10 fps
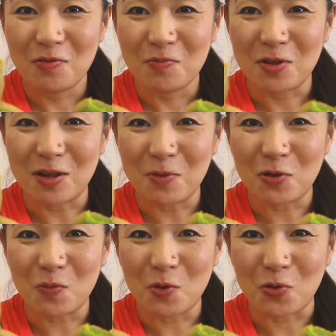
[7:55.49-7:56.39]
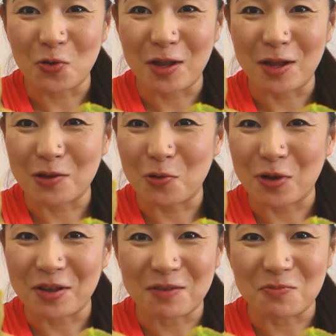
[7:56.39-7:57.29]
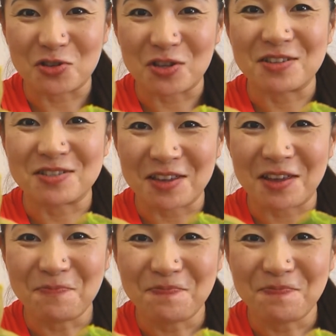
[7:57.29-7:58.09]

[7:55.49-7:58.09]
見た目のものを選んだ方がいいかもしれないですね